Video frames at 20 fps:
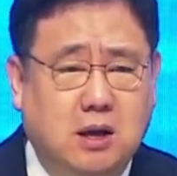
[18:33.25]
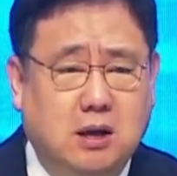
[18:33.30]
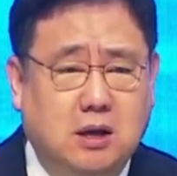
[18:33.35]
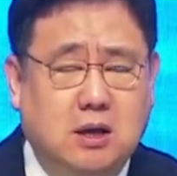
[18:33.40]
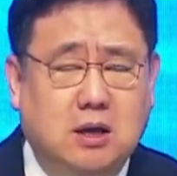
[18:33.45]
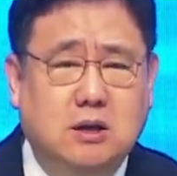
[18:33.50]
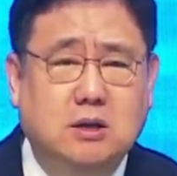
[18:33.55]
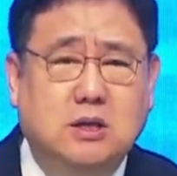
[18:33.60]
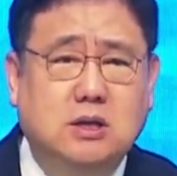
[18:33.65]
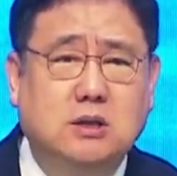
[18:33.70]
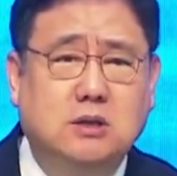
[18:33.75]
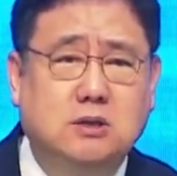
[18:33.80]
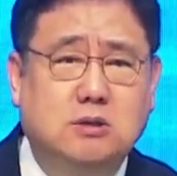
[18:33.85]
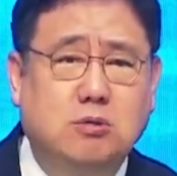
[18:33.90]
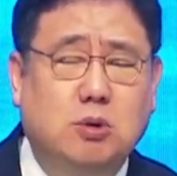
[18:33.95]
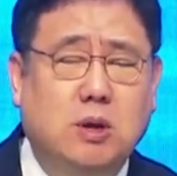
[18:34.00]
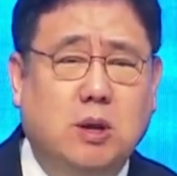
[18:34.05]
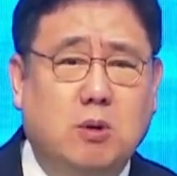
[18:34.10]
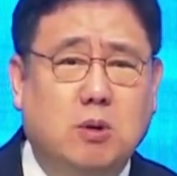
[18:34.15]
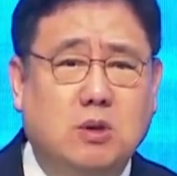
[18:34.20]
그러니까 그
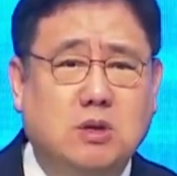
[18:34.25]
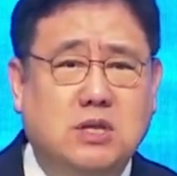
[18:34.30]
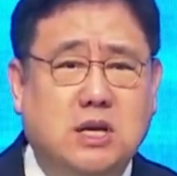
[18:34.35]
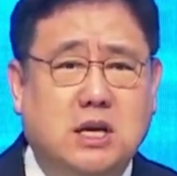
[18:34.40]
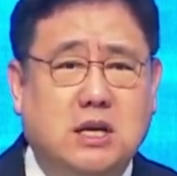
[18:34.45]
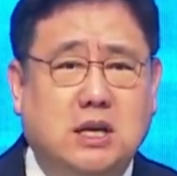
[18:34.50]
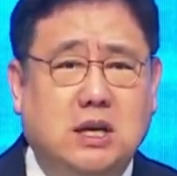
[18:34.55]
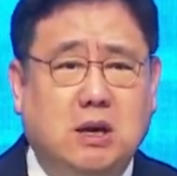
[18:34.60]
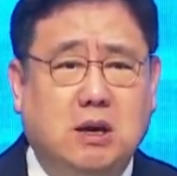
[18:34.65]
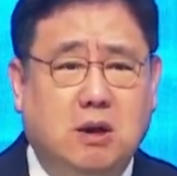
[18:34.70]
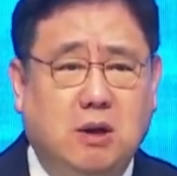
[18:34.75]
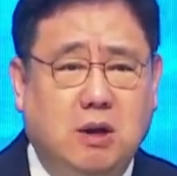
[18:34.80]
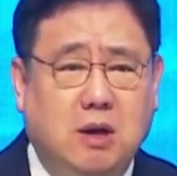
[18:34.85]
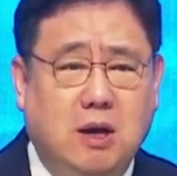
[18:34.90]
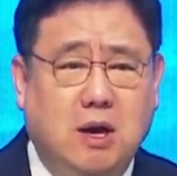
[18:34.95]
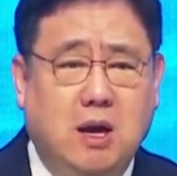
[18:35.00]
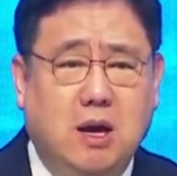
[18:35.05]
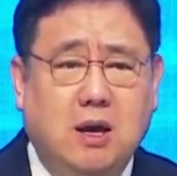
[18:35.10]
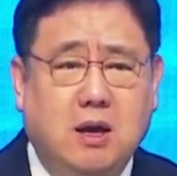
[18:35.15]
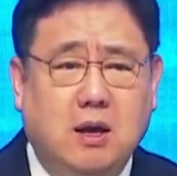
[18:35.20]

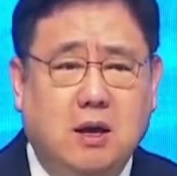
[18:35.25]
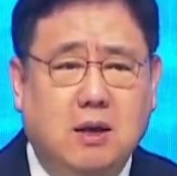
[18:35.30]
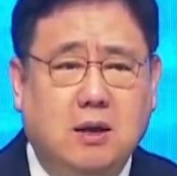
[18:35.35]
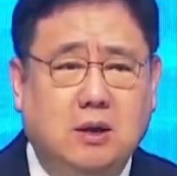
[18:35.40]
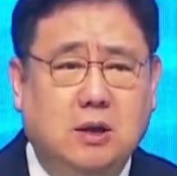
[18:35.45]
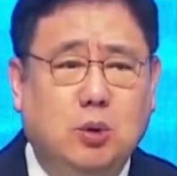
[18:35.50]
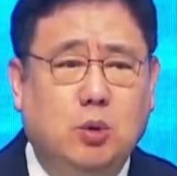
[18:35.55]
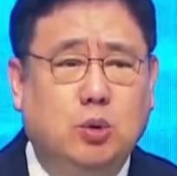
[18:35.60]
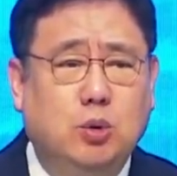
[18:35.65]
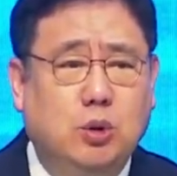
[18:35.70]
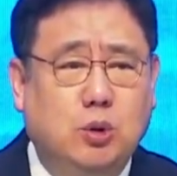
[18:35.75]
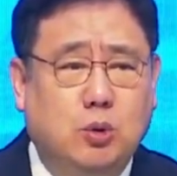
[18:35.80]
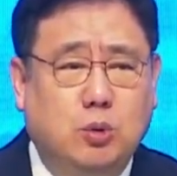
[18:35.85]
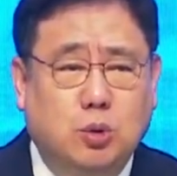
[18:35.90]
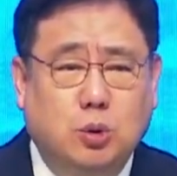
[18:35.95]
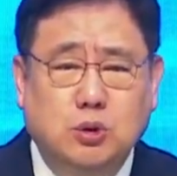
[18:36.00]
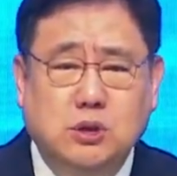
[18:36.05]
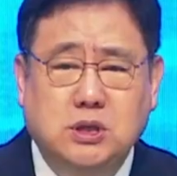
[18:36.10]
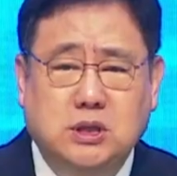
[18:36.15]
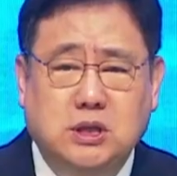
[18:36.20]
소래골짜기에 요
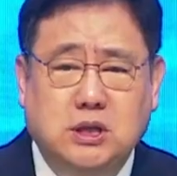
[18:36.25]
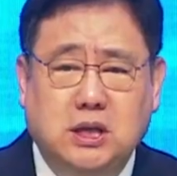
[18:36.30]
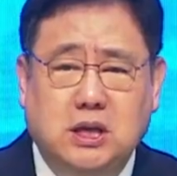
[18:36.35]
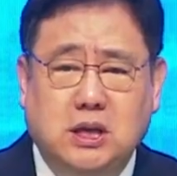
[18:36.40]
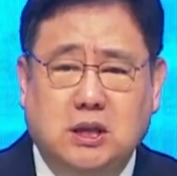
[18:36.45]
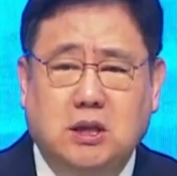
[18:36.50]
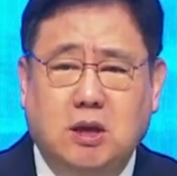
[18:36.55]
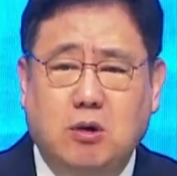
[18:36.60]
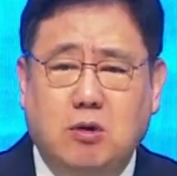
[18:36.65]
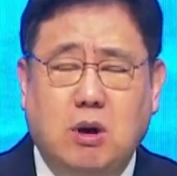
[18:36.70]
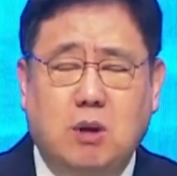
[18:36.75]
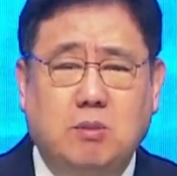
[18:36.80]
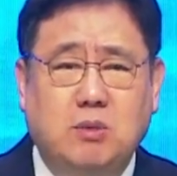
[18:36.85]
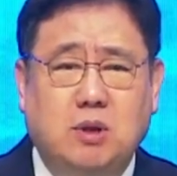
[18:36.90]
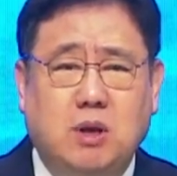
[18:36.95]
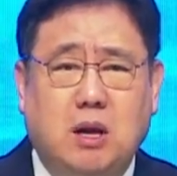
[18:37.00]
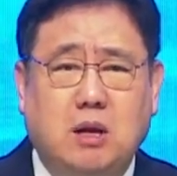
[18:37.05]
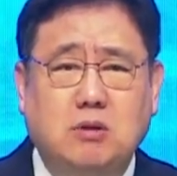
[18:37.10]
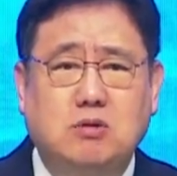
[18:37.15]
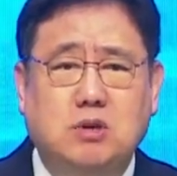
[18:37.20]
도시들이 있다고 하면
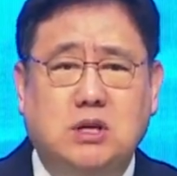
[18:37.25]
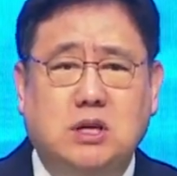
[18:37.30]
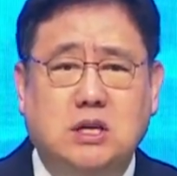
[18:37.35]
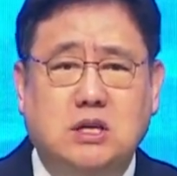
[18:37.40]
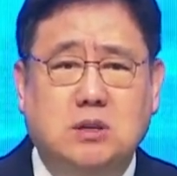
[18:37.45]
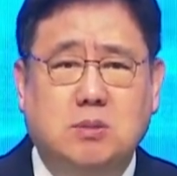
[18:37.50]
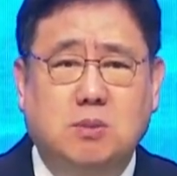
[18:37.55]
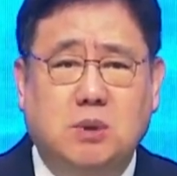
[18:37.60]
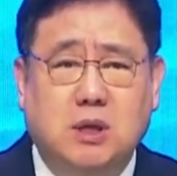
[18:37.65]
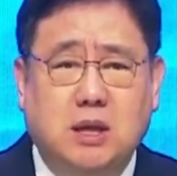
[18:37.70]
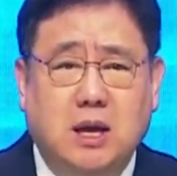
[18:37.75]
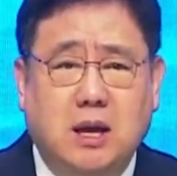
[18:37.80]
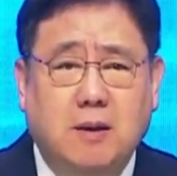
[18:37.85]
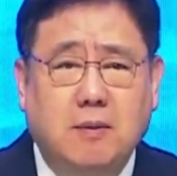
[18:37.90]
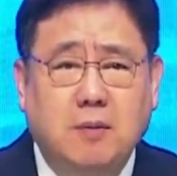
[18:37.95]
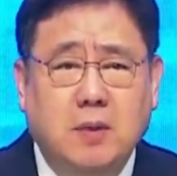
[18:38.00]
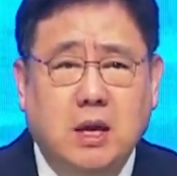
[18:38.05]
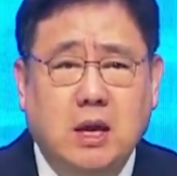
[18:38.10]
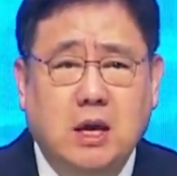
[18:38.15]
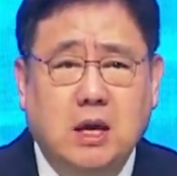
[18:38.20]
할 수 있겠습니다.
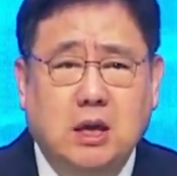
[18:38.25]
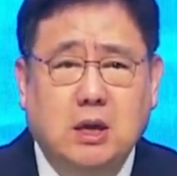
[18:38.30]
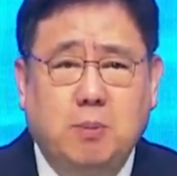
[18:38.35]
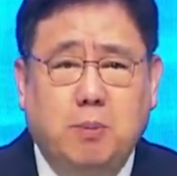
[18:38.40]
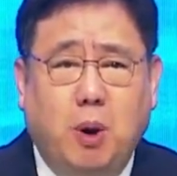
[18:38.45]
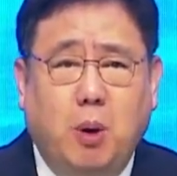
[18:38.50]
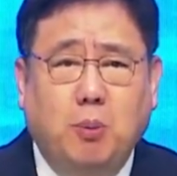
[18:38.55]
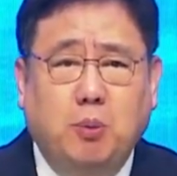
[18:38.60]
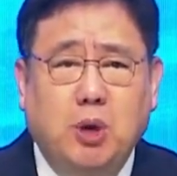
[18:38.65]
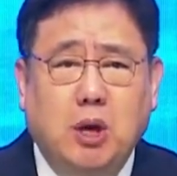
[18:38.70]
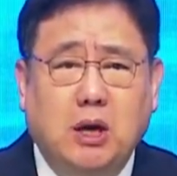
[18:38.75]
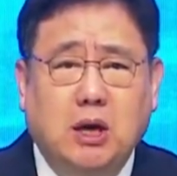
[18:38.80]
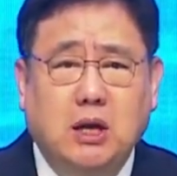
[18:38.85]
이 법계가